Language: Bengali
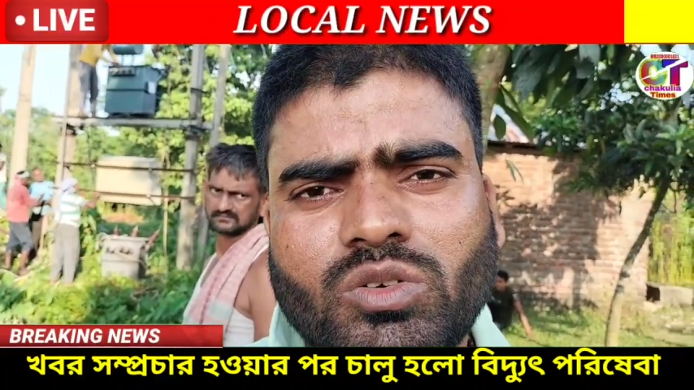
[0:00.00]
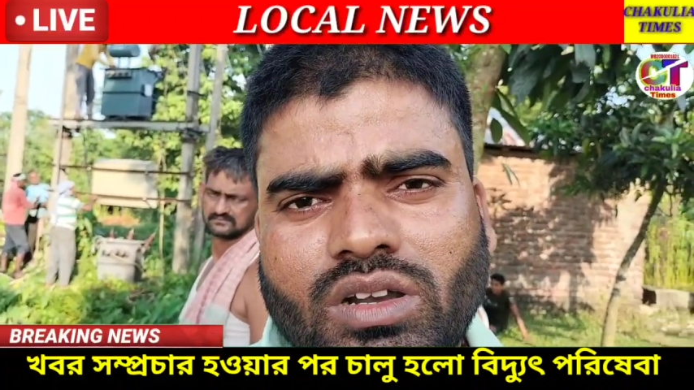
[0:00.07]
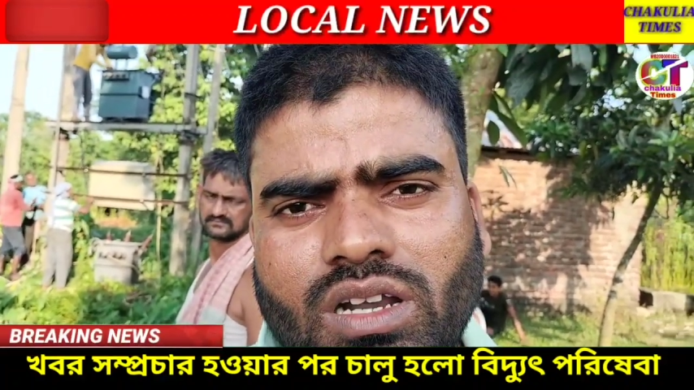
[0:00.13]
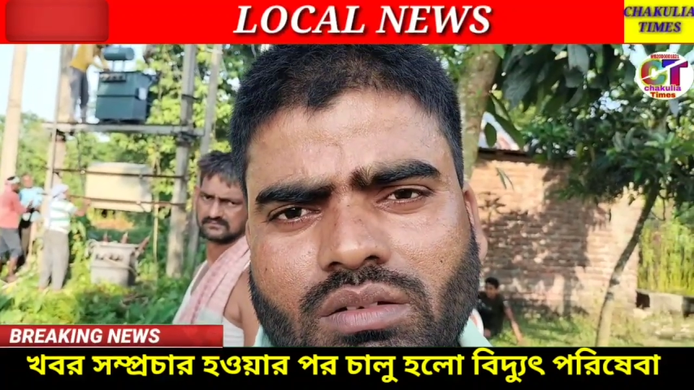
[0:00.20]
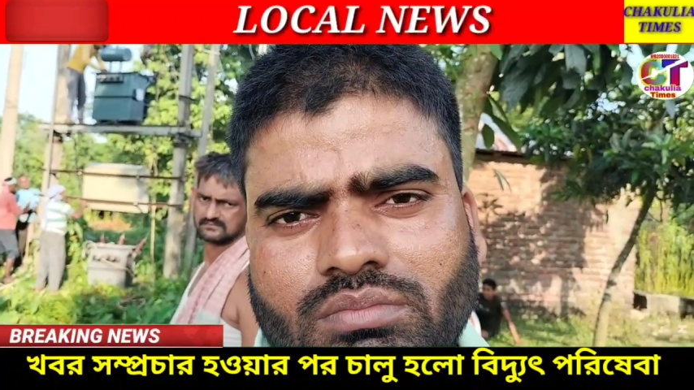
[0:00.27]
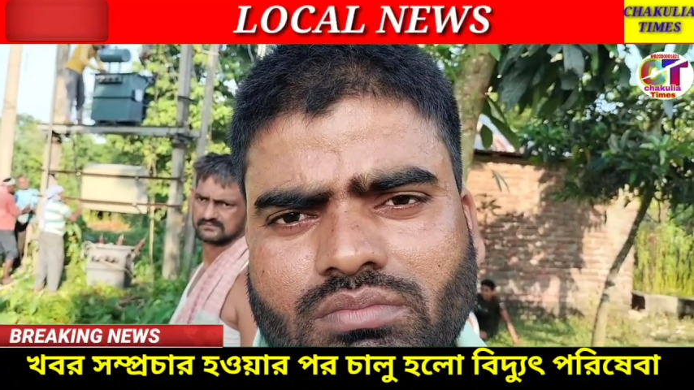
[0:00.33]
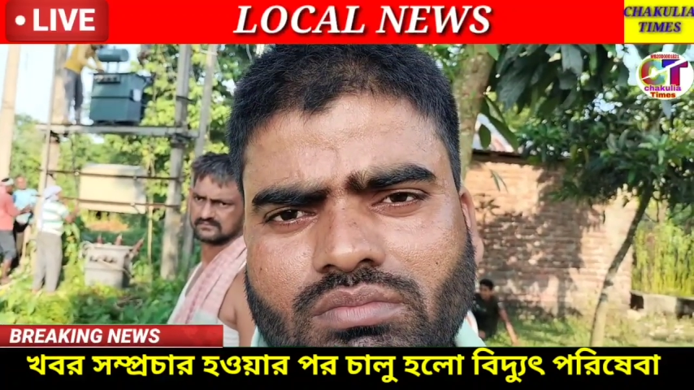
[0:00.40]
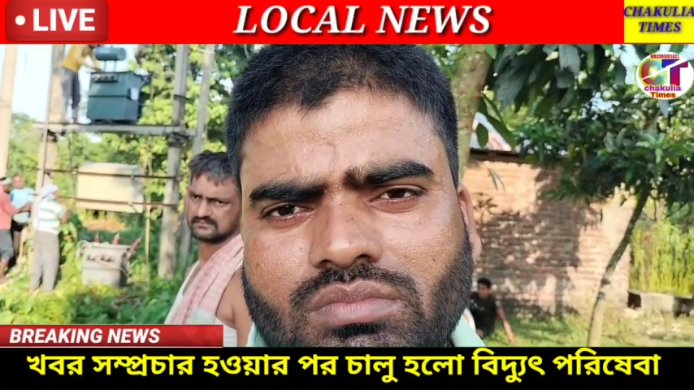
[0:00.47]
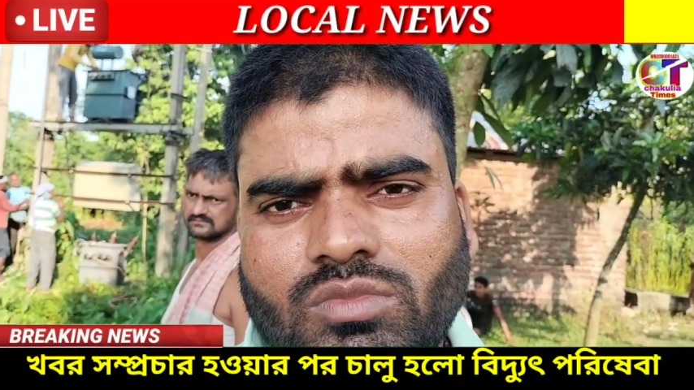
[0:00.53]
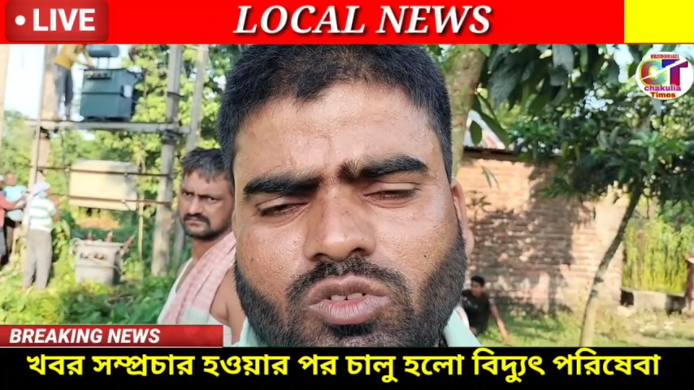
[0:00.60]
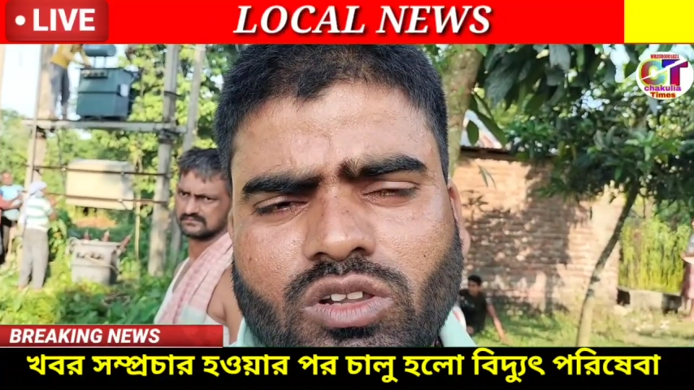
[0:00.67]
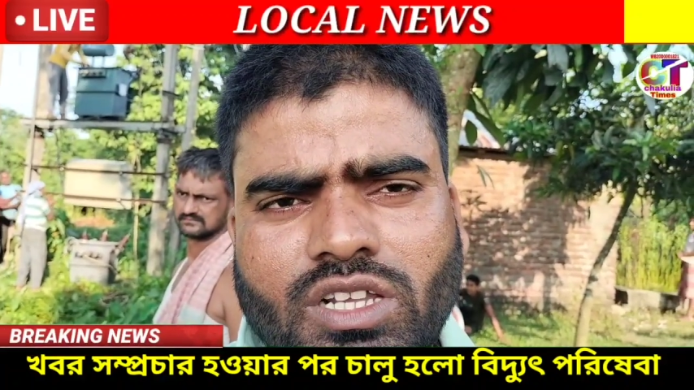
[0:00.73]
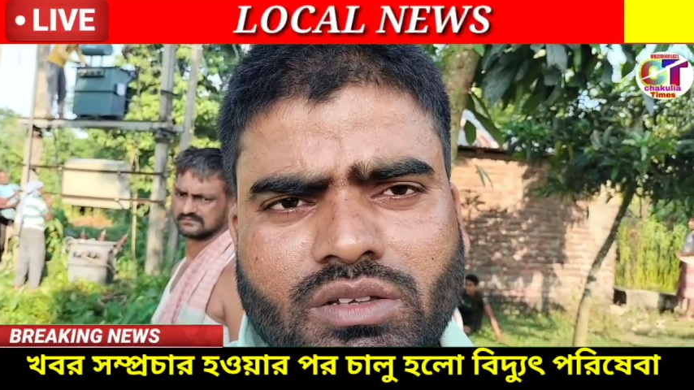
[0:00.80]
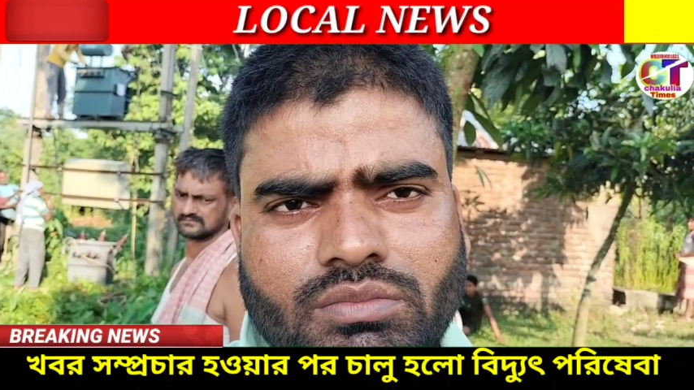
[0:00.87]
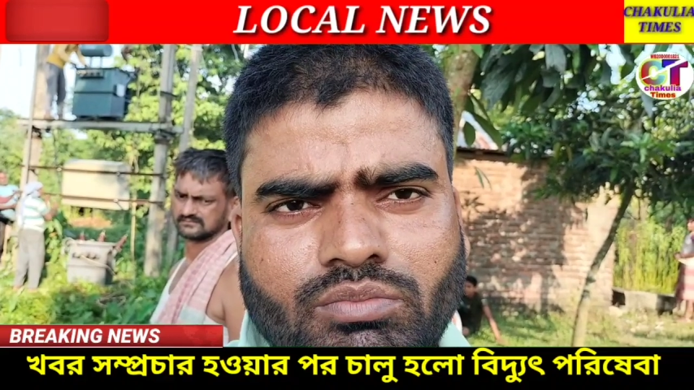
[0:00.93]
করলাম
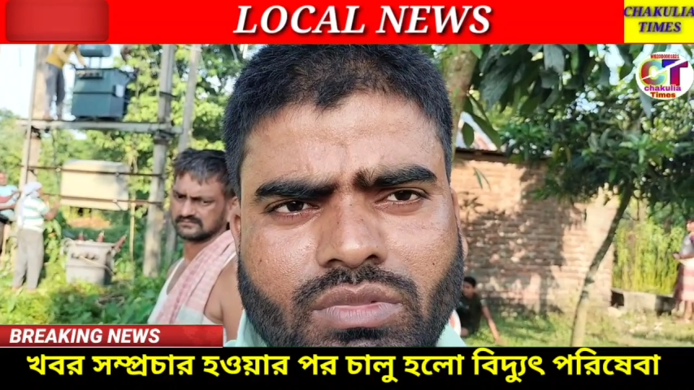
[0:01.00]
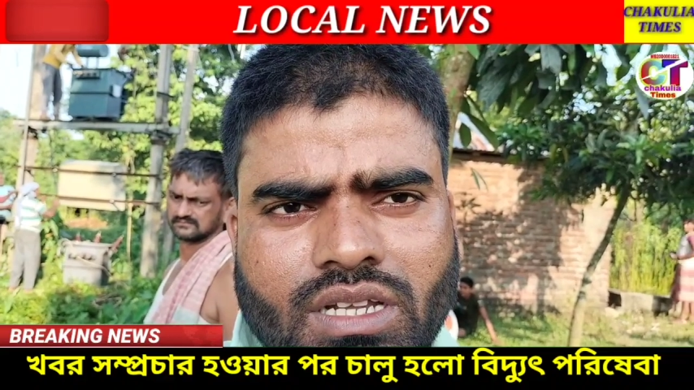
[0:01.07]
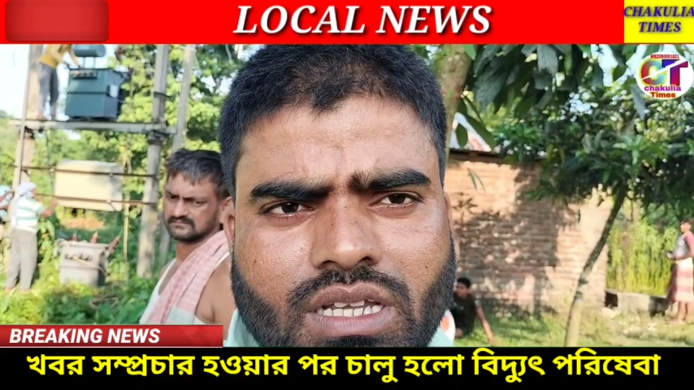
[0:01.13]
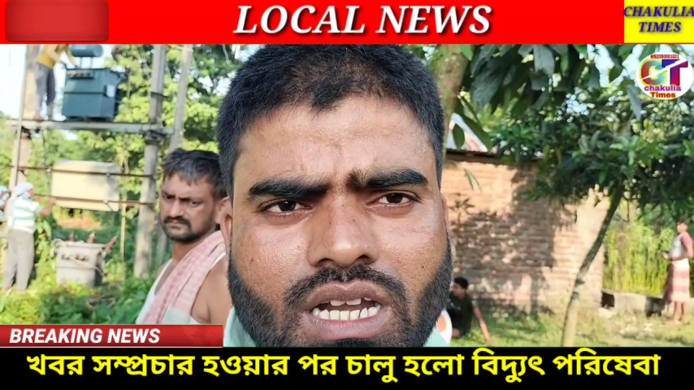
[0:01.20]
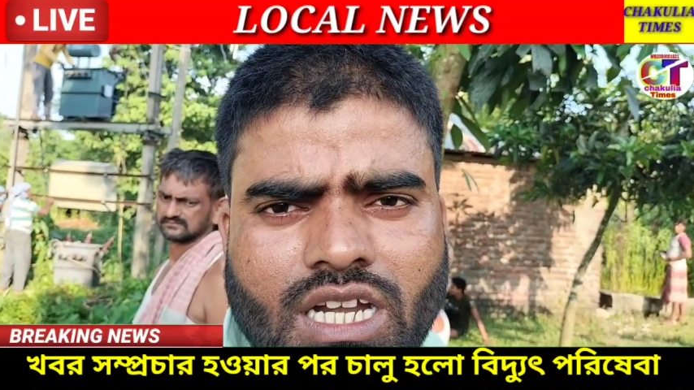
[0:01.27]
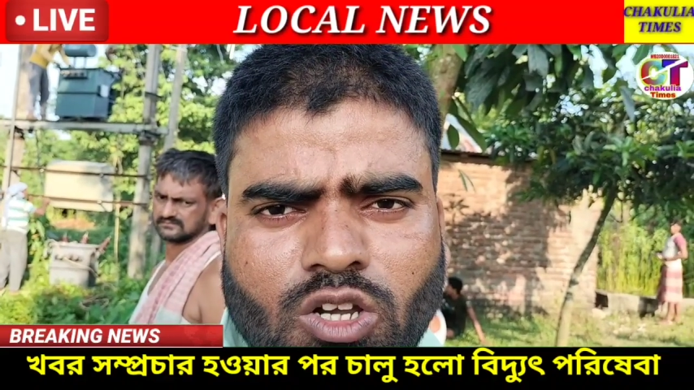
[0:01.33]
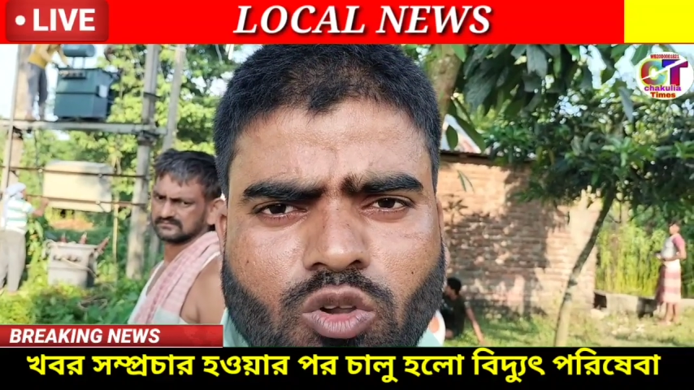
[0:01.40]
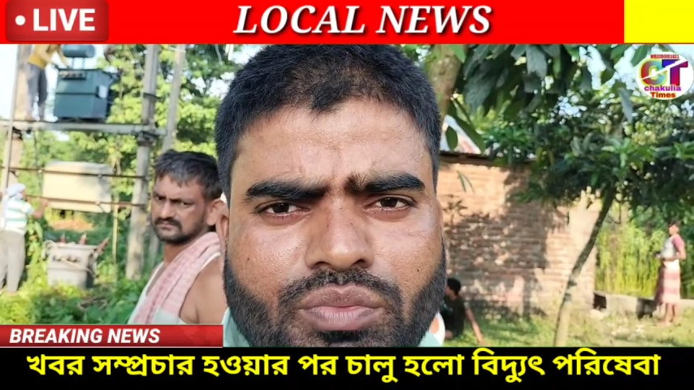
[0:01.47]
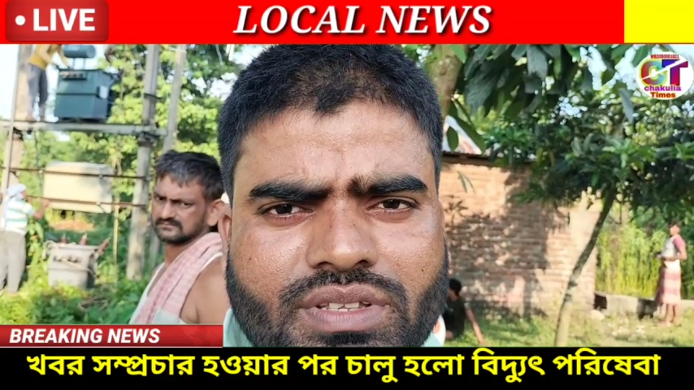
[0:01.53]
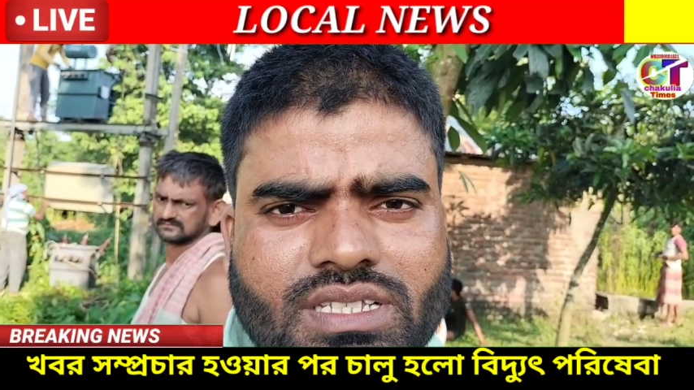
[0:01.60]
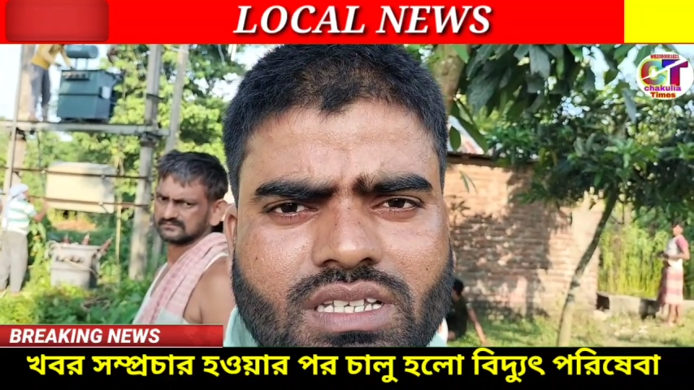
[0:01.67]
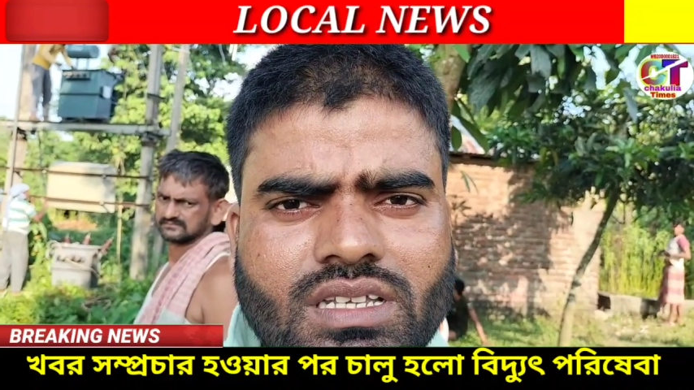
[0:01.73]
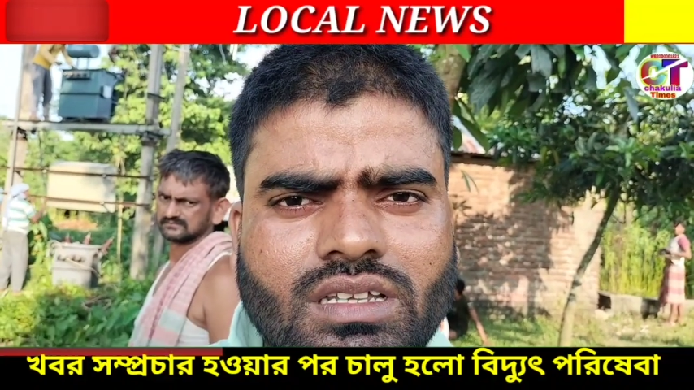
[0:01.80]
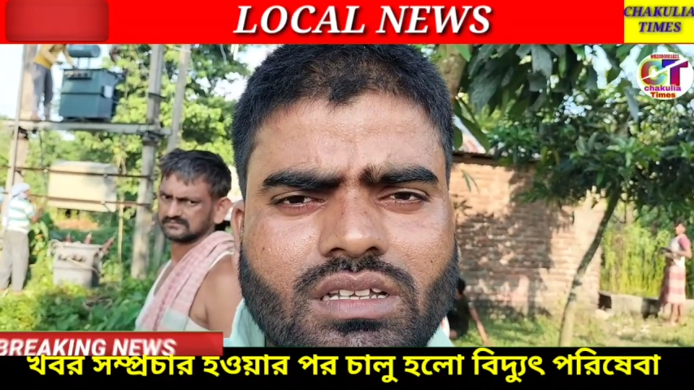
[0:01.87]
ওই মানে ইলেকট্রিক অফিসে